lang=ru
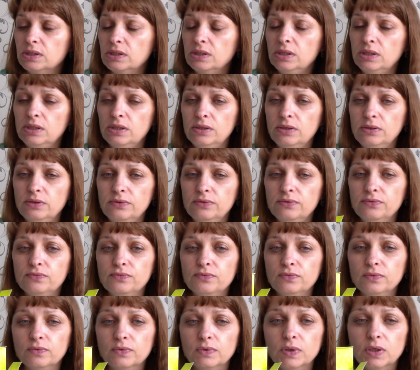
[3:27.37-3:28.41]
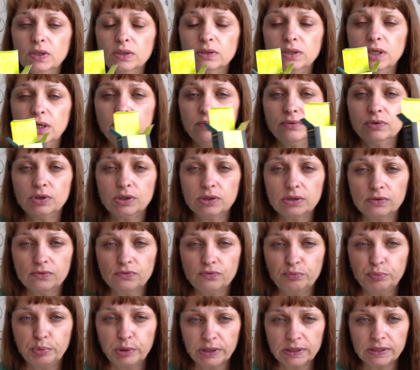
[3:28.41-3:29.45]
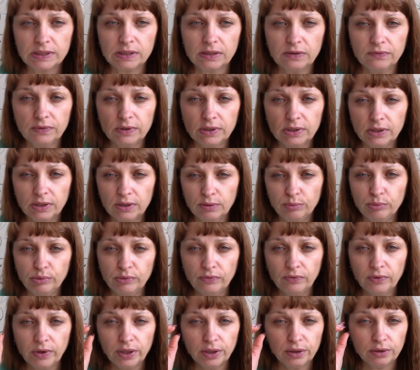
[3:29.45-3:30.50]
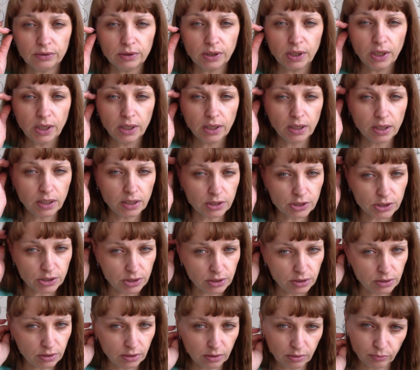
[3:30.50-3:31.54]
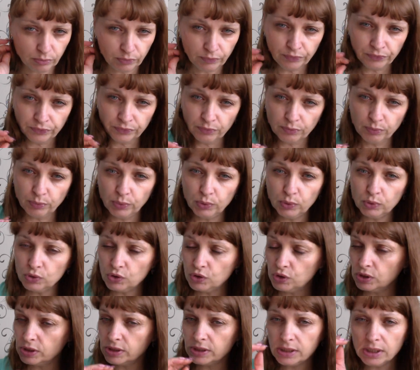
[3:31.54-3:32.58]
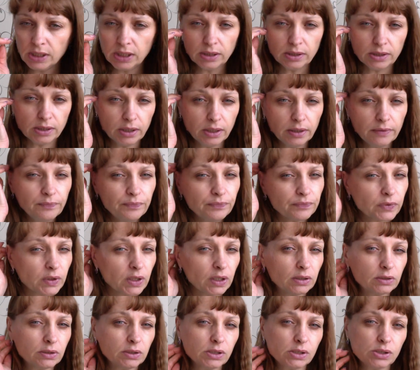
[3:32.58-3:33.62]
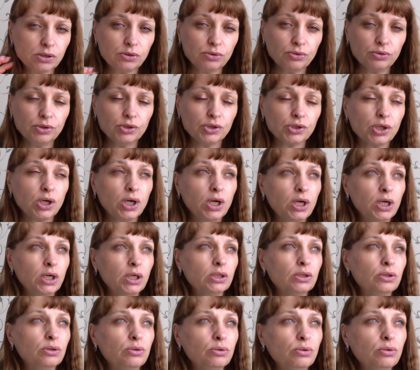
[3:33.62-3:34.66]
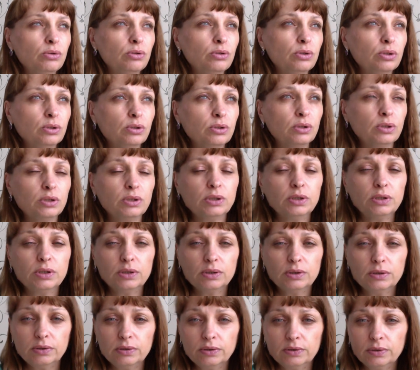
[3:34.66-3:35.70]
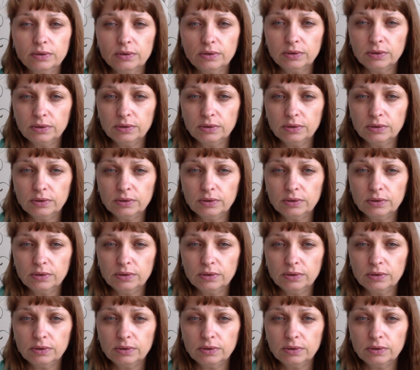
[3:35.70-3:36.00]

И э, когда вот эти впрыскивания бывают каждые там полчаса, да, как настроишь, то а,